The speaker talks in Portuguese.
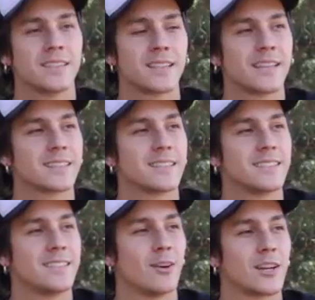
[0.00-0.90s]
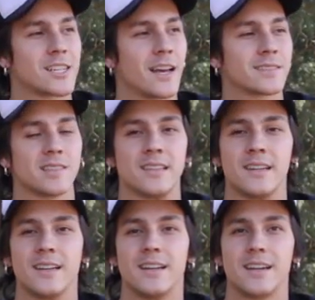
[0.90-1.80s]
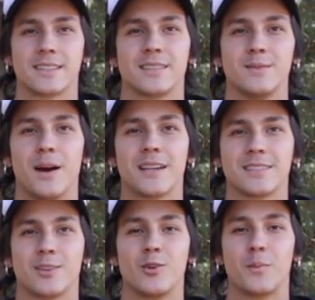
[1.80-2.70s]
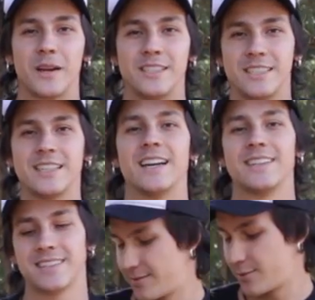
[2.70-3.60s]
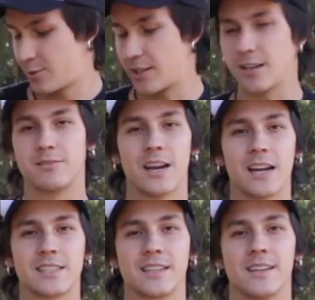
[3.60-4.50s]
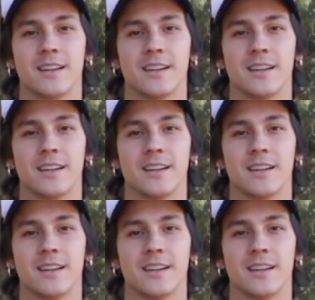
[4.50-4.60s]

interessante se eu achasse essas imagens, se eu não perdi, né, durante a viagem,